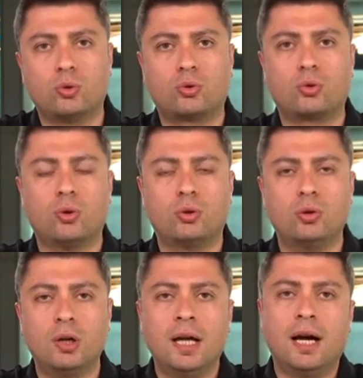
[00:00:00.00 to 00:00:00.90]
konusu
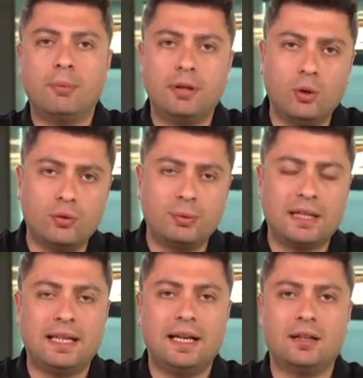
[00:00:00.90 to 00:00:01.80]
oldu. Ama Löv bir
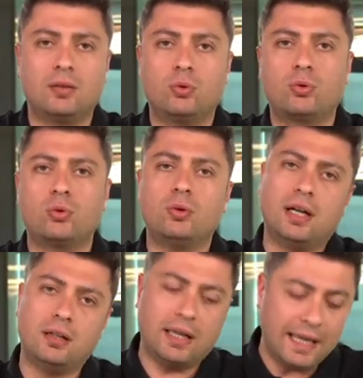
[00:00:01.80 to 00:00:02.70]
kenarda dursun.
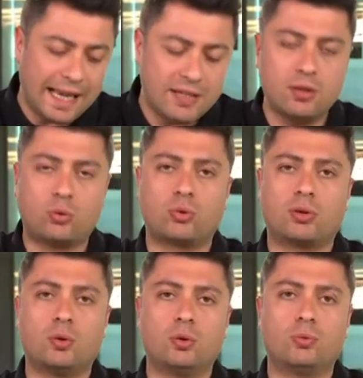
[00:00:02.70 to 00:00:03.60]
Eğer
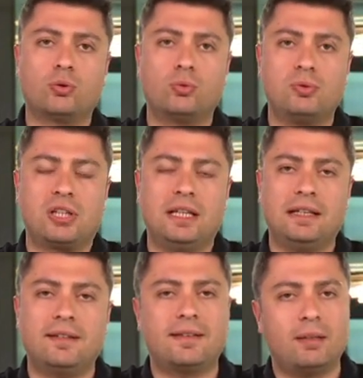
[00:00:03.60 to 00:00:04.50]
Cesus'tan olumsuz bir şey
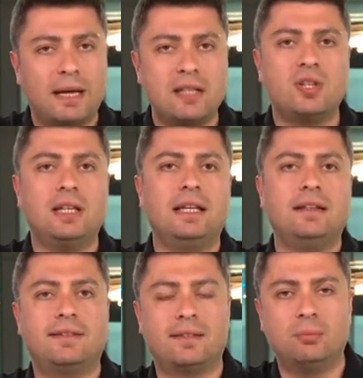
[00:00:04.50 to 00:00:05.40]
gelirse bence yeni
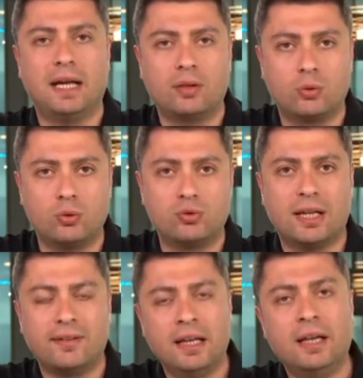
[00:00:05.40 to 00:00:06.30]
isimler
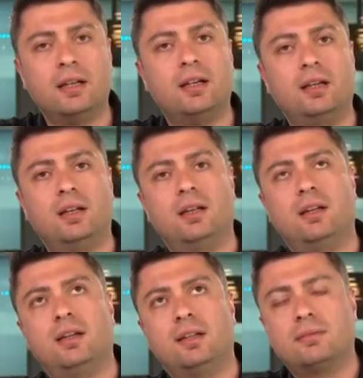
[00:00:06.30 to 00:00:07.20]
duyacağız. E,
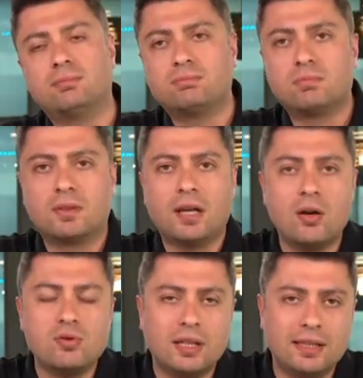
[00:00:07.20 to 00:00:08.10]
daha
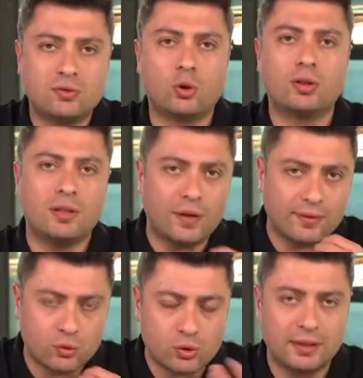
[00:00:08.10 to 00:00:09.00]
önce çok da
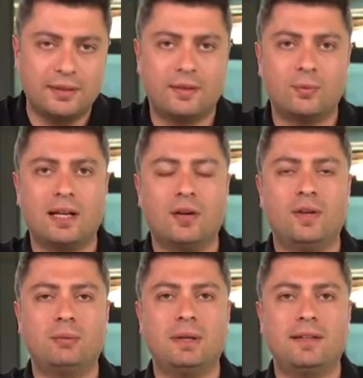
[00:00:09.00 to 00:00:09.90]
fazla şu anda isim sarf
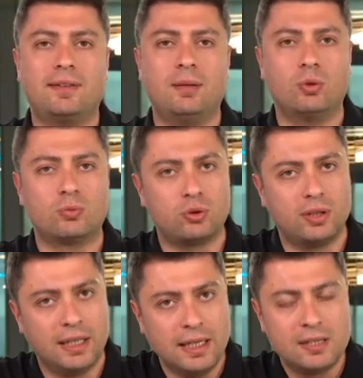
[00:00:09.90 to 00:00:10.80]
etmek istemiyorum. Çünkü